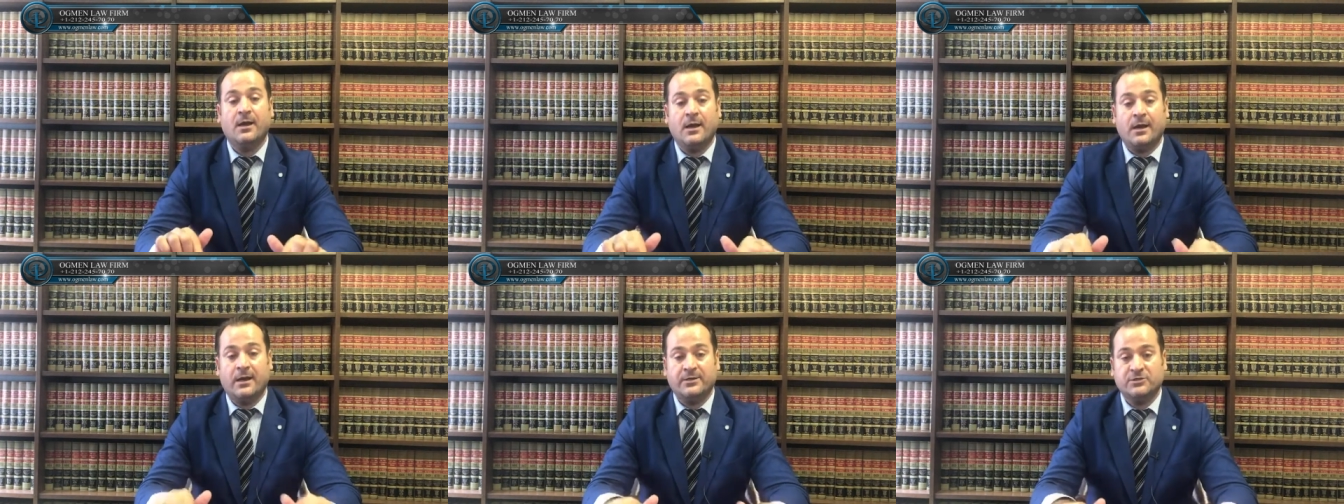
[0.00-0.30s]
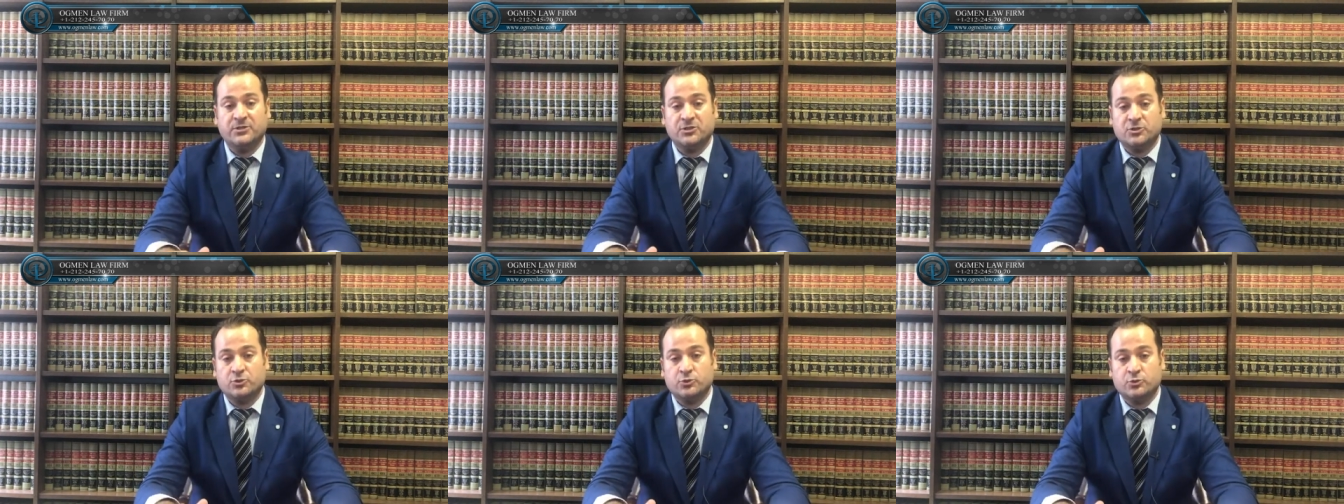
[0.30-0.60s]

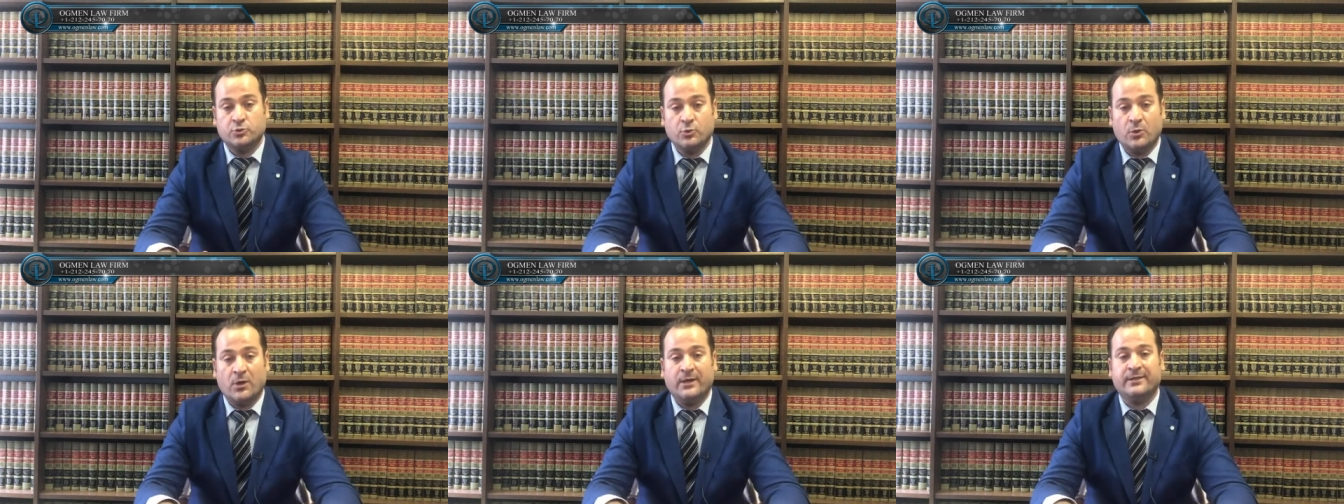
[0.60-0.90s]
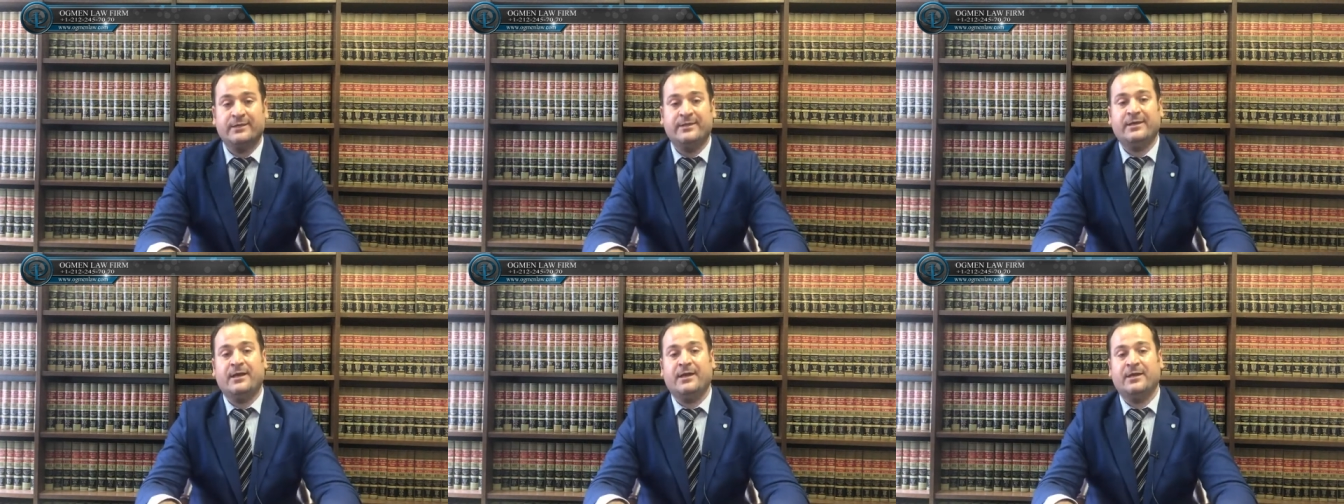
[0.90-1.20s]
ancak şu
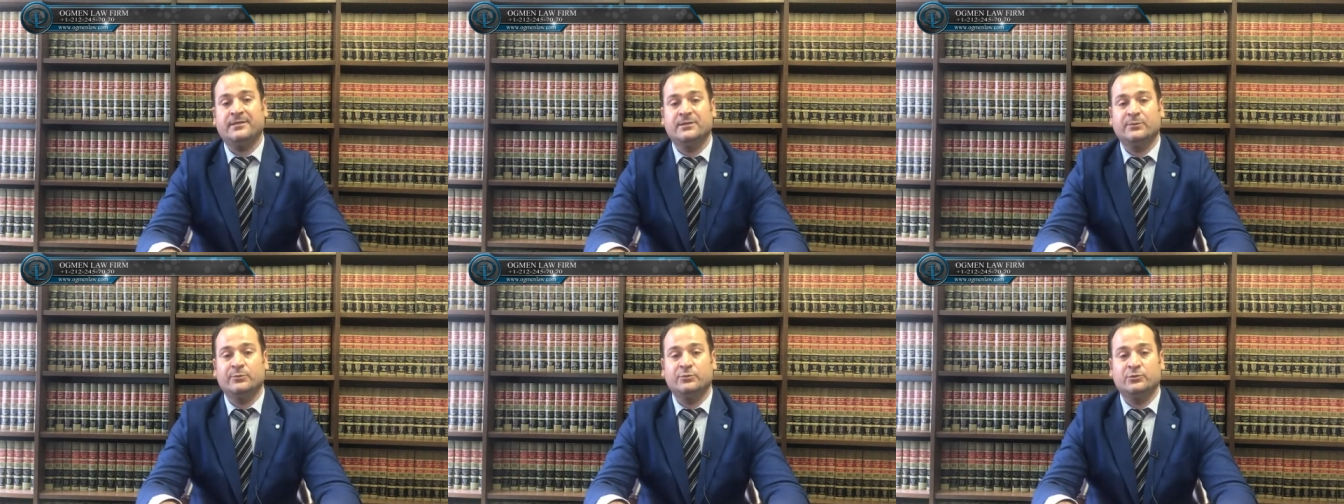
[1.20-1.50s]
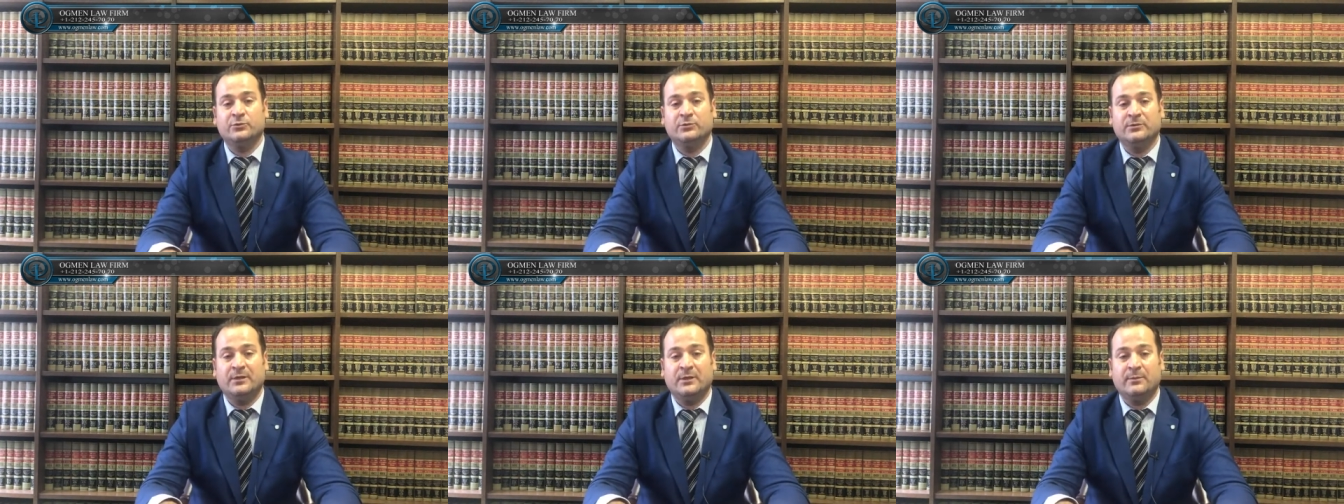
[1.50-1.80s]
anki ayda
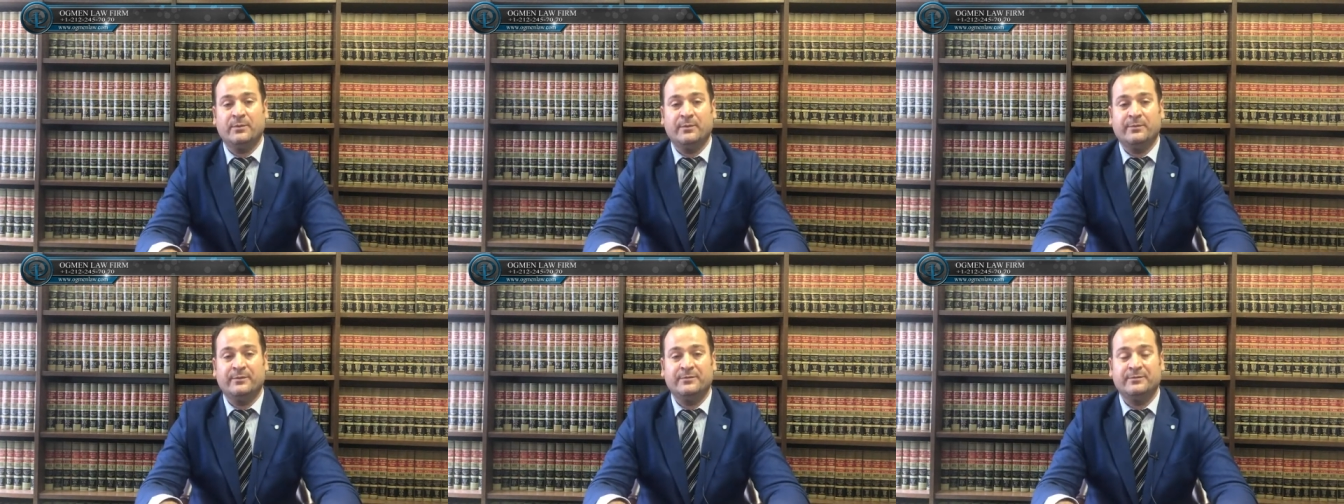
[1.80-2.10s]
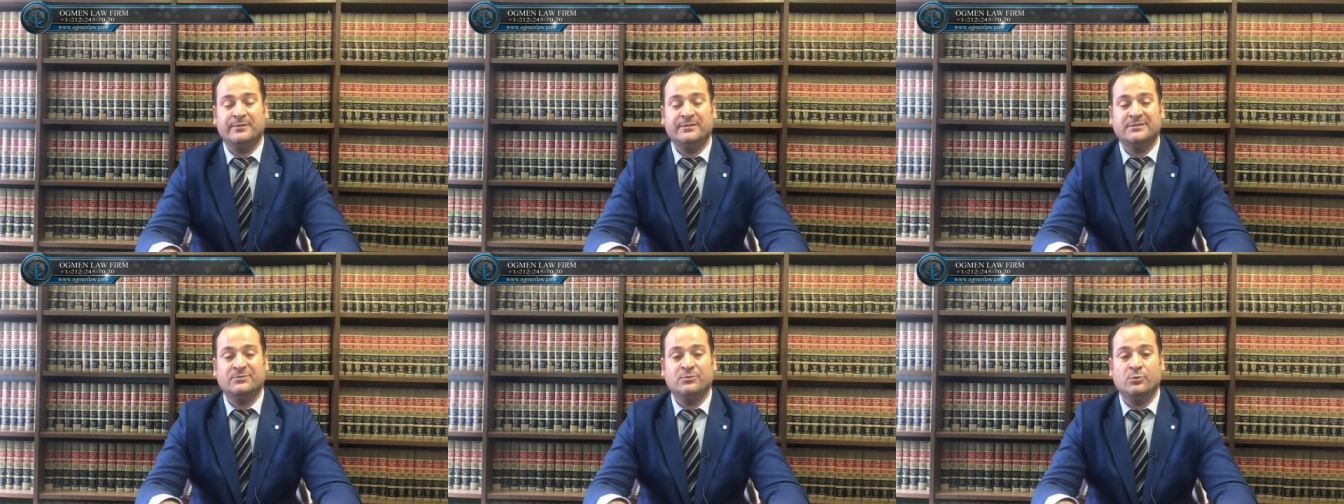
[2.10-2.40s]
bunu
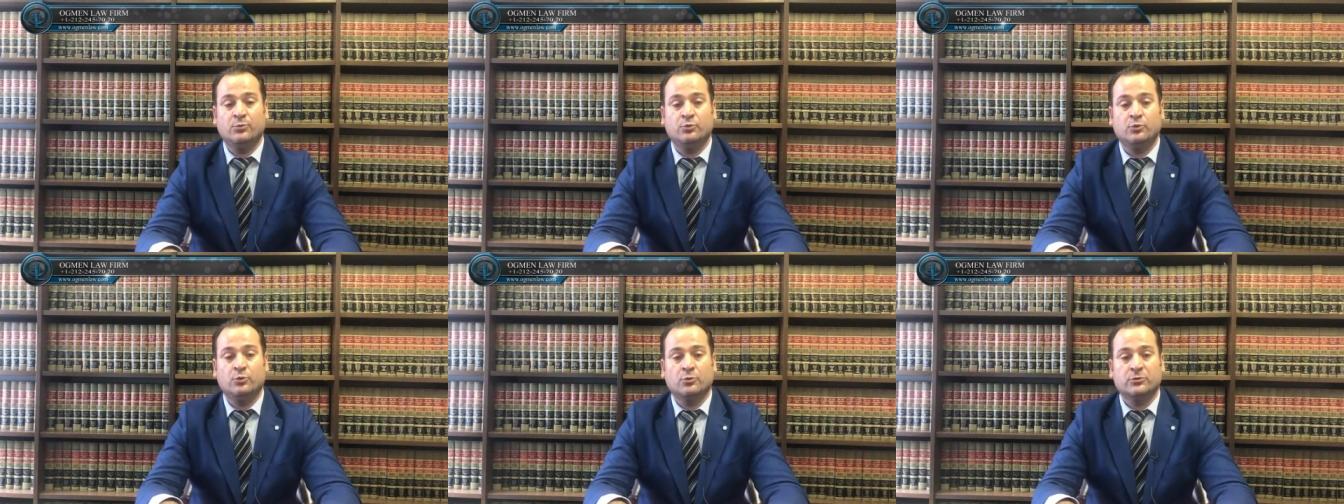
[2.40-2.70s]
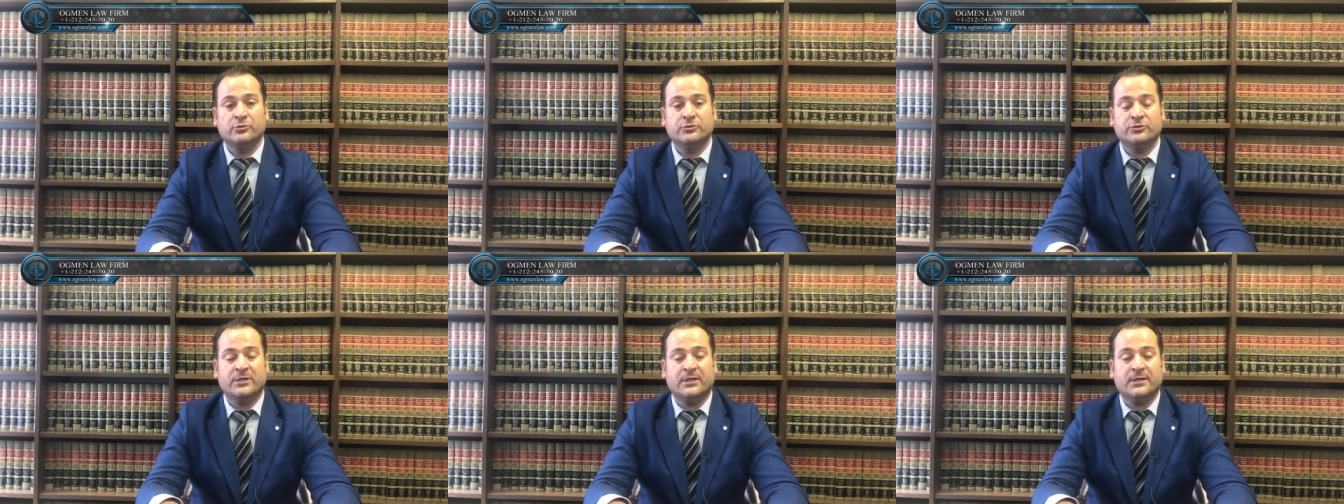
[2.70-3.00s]
yapabilmeniz mümkün
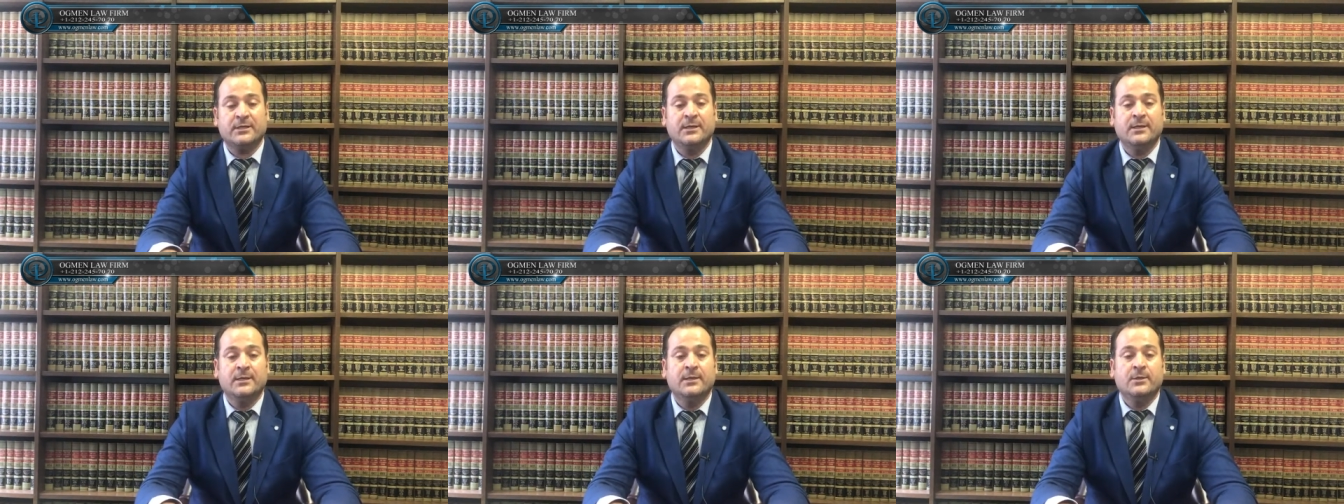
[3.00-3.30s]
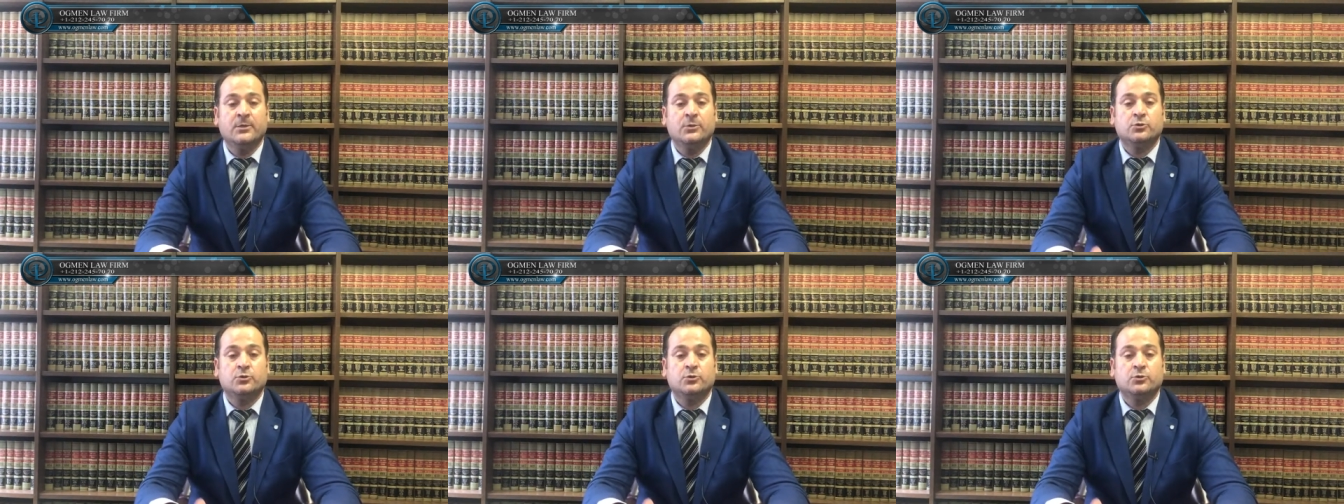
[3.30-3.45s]
olacak.